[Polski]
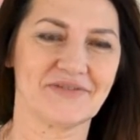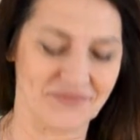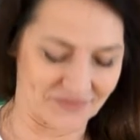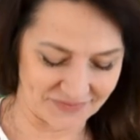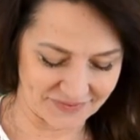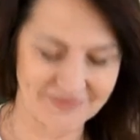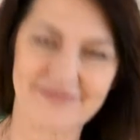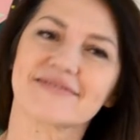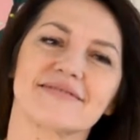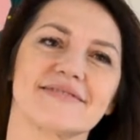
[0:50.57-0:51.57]
Jak
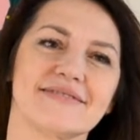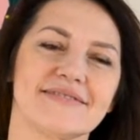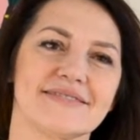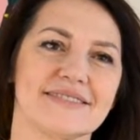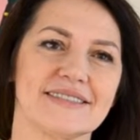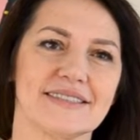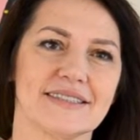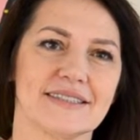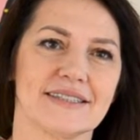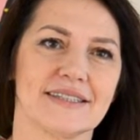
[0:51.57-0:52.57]
Pani ocenia
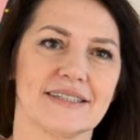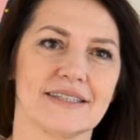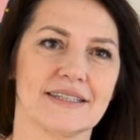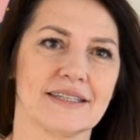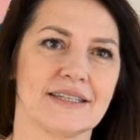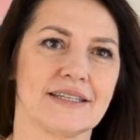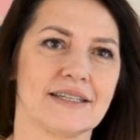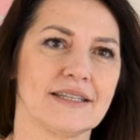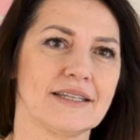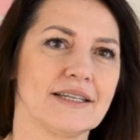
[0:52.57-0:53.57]
program po pierwszych
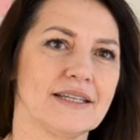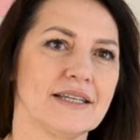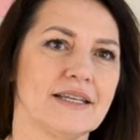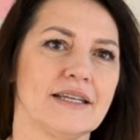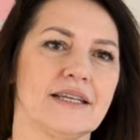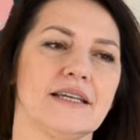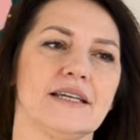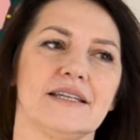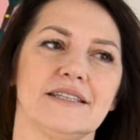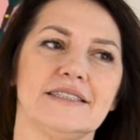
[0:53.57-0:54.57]
tygodniach realizacji?
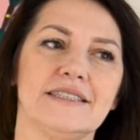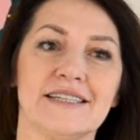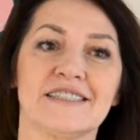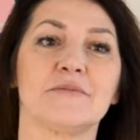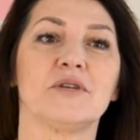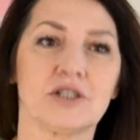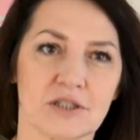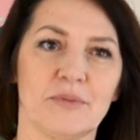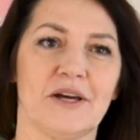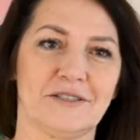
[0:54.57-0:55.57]
E, jestem
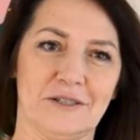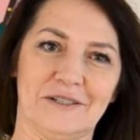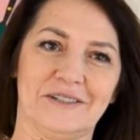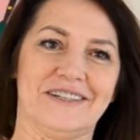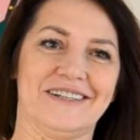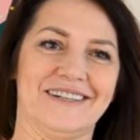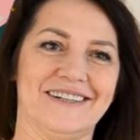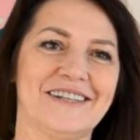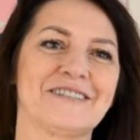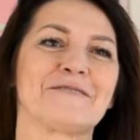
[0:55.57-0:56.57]
jeszcze bardziej,
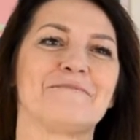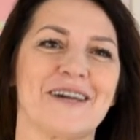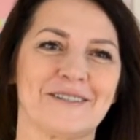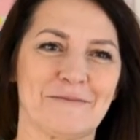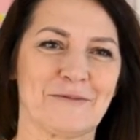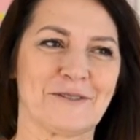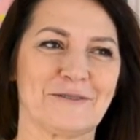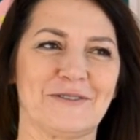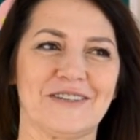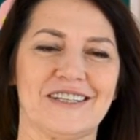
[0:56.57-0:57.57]
e, jeszcze bardziej
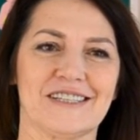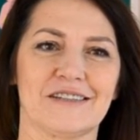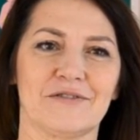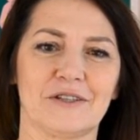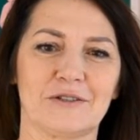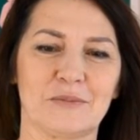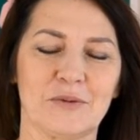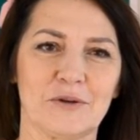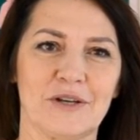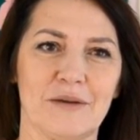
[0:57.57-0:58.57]
pozytywnie nastawiona do
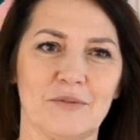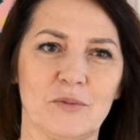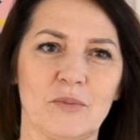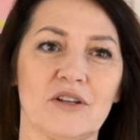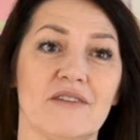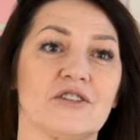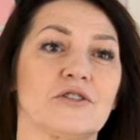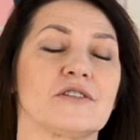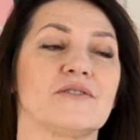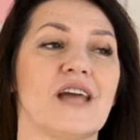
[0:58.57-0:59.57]
programu,
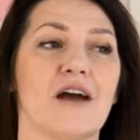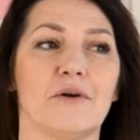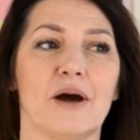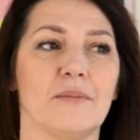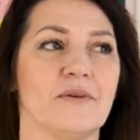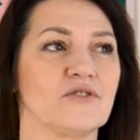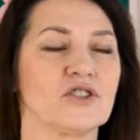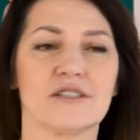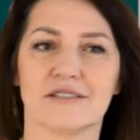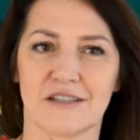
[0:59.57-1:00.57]
ponieważ rozwiałam
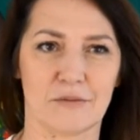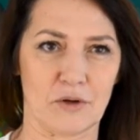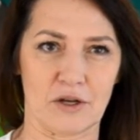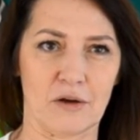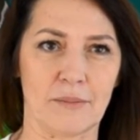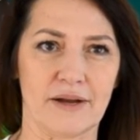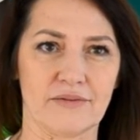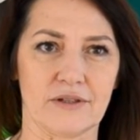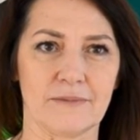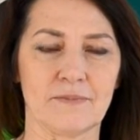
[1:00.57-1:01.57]
wszystkie moje
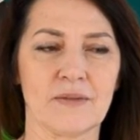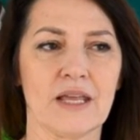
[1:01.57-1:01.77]
obawy.